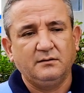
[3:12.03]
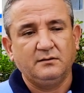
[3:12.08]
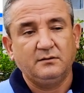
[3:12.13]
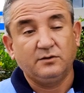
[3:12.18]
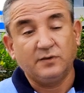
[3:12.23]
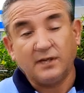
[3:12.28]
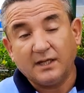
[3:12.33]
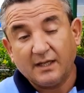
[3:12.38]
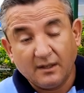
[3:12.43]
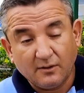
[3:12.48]

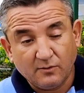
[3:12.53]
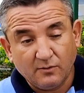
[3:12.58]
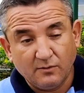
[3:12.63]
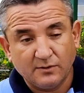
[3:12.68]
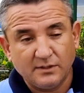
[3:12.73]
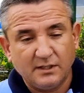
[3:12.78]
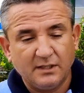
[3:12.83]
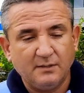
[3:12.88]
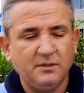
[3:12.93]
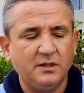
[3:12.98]
llegué con
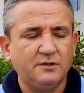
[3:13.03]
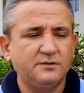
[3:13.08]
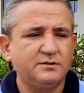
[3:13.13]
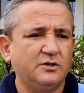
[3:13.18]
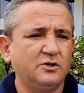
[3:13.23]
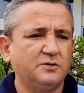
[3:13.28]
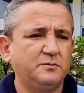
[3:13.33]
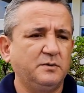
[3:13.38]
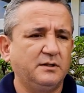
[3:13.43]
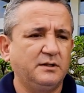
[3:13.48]
los alimentos
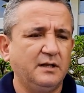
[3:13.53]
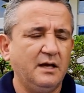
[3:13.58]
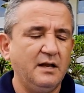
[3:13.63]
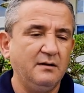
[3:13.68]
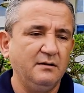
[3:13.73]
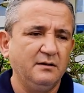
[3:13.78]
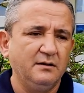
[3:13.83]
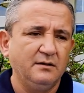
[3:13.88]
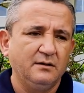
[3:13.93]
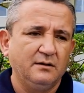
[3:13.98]
al
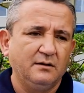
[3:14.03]
hospital,